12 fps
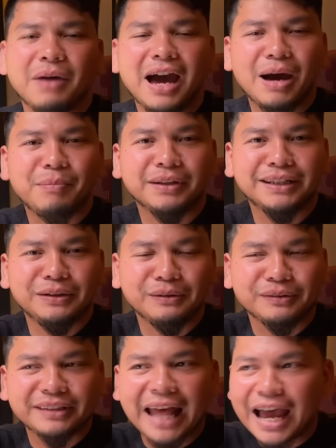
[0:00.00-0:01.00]
Mga kapatid,
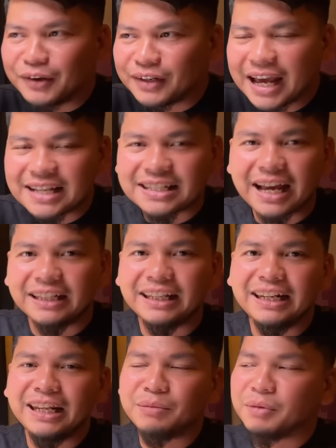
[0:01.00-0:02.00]
nung tayo nasa
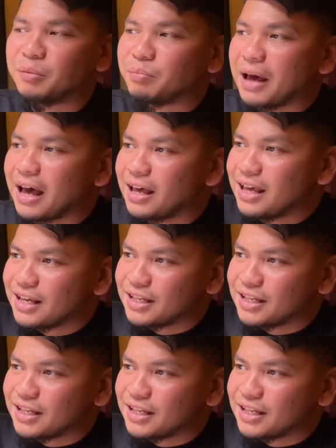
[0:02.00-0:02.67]
kadiliman pa,